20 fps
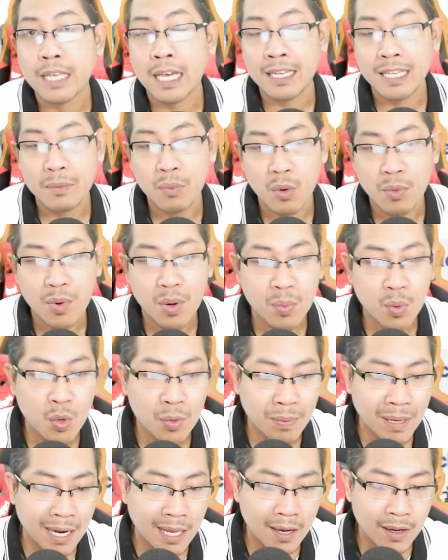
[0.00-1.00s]
อันนี้ผมก็พู
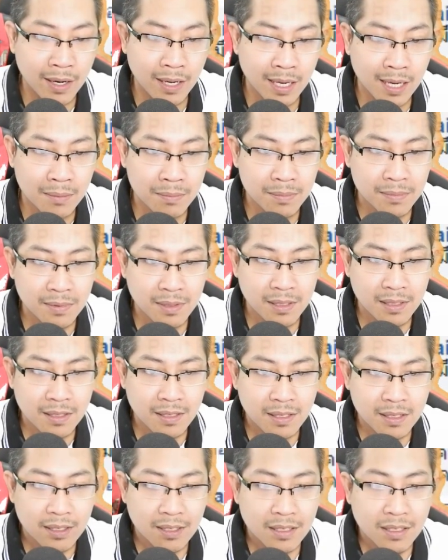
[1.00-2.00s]
ดไปแล้วนะครับ
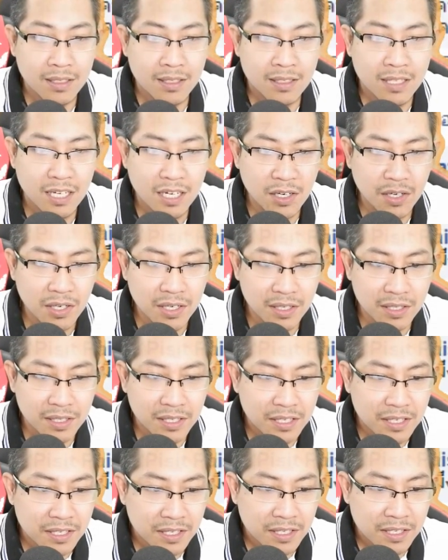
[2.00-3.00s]
ถึง
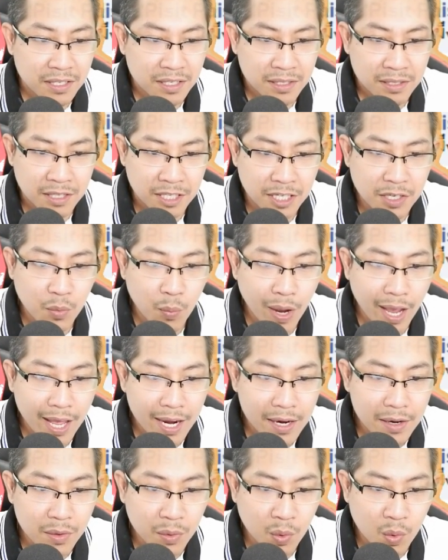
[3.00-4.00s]
ถึง
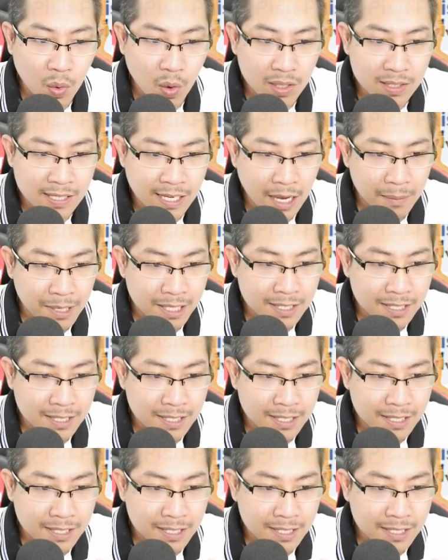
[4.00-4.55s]
แว้นกูก็เสี